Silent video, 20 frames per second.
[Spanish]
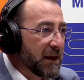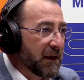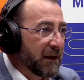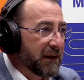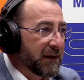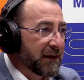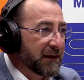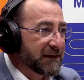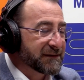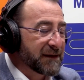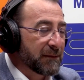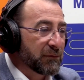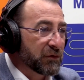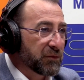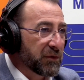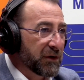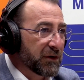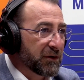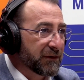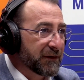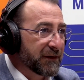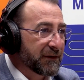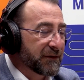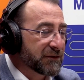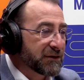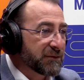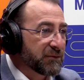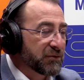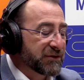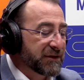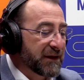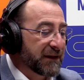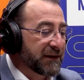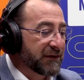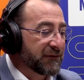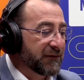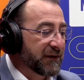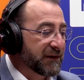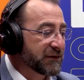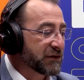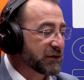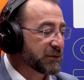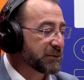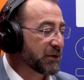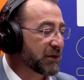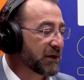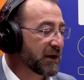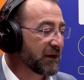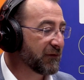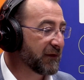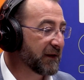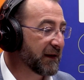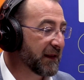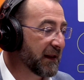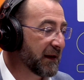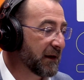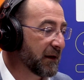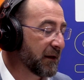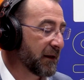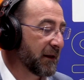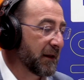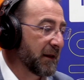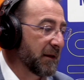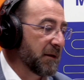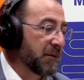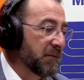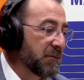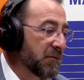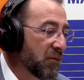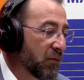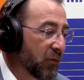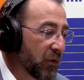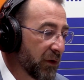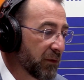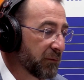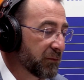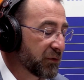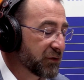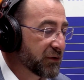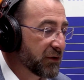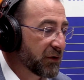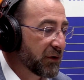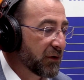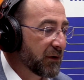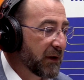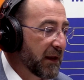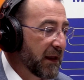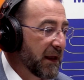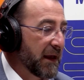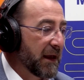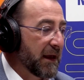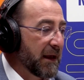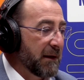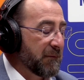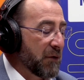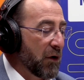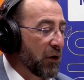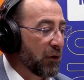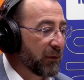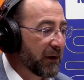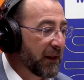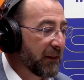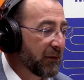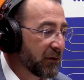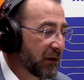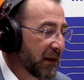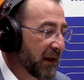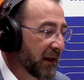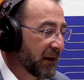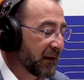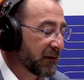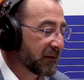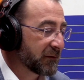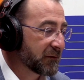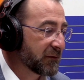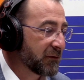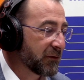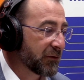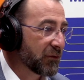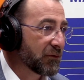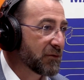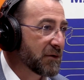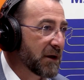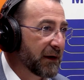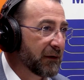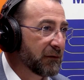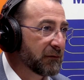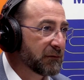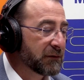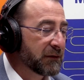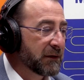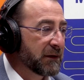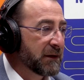Y estamos muy contentos y muy satisfechos porque al final, eh, bueno, pues yo creo que ha obrado la cordura, ¿no?